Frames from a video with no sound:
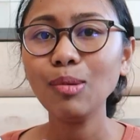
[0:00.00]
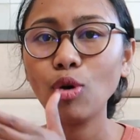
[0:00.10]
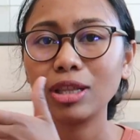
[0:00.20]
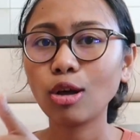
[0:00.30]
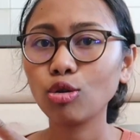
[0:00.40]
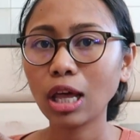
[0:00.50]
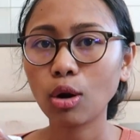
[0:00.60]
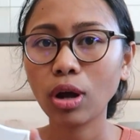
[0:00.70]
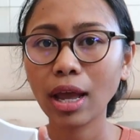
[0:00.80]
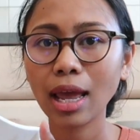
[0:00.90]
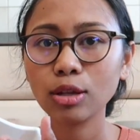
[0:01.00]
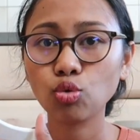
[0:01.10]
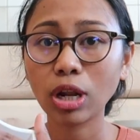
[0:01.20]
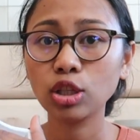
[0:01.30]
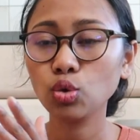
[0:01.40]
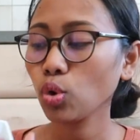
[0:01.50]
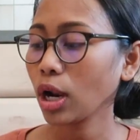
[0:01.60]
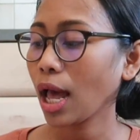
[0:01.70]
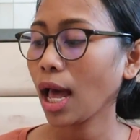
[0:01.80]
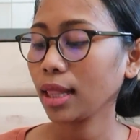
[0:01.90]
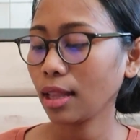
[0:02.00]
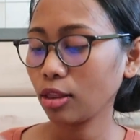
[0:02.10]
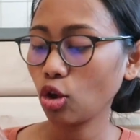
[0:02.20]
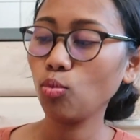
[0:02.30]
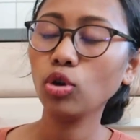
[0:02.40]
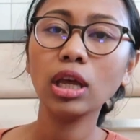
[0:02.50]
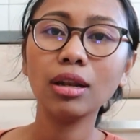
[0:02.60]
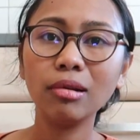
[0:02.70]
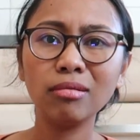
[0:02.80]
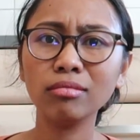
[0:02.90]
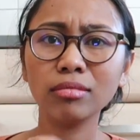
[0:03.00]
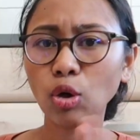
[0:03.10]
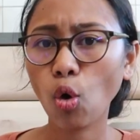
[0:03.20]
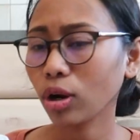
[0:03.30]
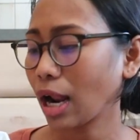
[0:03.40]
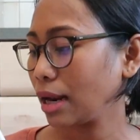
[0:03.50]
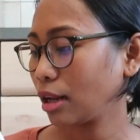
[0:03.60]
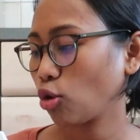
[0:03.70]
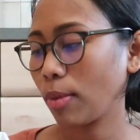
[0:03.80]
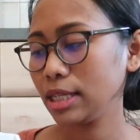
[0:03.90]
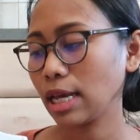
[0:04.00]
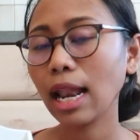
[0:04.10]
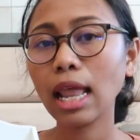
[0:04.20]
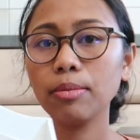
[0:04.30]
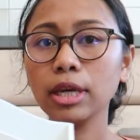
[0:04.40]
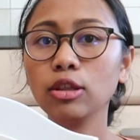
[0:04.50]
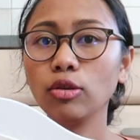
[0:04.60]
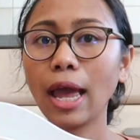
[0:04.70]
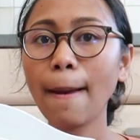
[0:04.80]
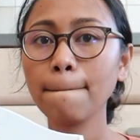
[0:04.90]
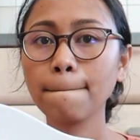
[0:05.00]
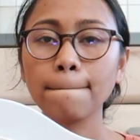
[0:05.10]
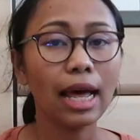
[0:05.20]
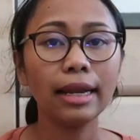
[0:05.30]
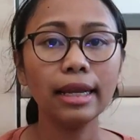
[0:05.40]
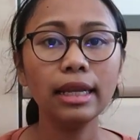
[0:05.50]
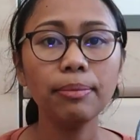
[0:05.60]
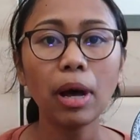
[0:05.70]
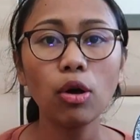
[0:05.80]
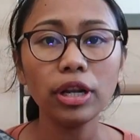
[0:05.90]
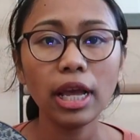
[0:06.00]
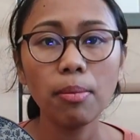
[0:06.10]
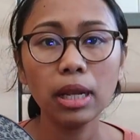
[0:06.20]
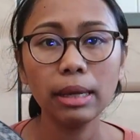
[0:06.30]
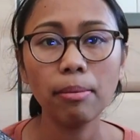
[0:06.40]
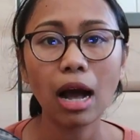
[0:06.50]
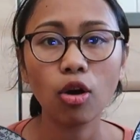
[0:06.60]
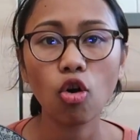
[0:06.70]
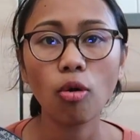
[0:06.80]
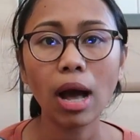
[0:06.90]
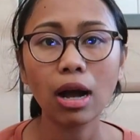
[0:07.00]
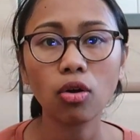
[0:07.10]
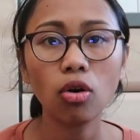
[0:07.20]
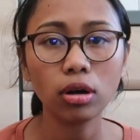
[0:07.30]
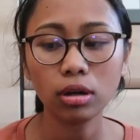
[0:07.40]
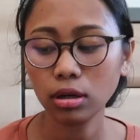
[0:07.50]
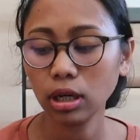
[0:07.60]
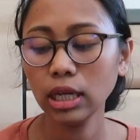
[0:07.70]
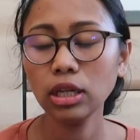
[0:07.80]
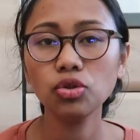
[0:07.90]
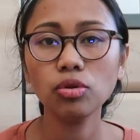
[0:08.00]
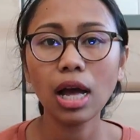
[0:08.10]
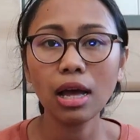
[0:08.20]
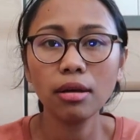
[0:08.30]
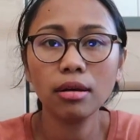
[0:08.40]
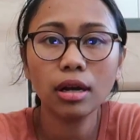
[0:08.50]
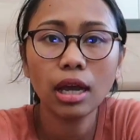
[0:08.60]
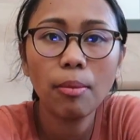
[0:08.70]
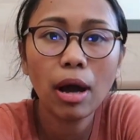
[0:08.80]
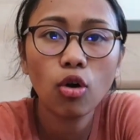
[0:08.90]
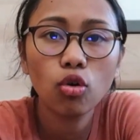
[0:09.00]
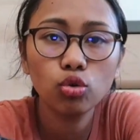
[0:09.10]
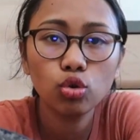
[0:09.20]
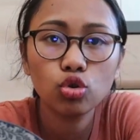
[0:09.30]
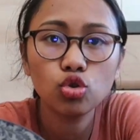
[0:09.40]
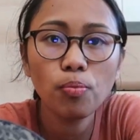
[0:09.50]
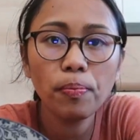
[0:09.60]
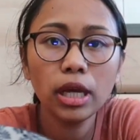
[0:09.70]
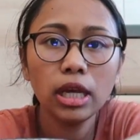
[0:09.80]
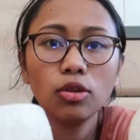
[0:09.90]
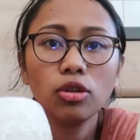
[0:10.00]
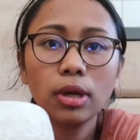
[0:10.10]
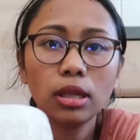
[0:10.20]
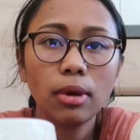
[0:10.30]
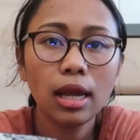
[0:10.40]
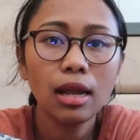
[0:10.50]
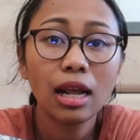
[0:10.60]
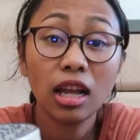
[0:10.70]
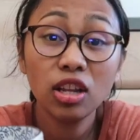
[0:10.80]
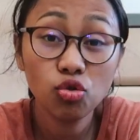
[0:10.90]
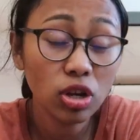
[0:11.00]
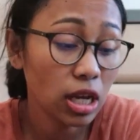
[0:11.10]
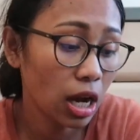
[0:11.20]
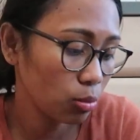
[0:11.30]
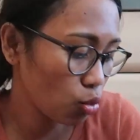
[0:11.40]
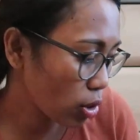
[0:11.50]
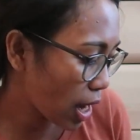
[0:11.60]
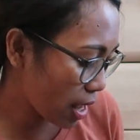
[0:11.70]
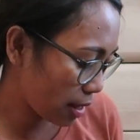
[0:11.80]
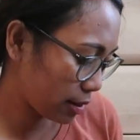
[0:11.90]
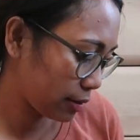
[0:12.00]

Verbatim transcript: Ini buat taruh-taruh kayak surat-surat atau mungkin koran atau majalah begitu ya. Dan ini Paul dia beli mangkok-mangkok ini juga kayak mangkok untuk sup begitu teman-teman. Harganya juga sangat murah.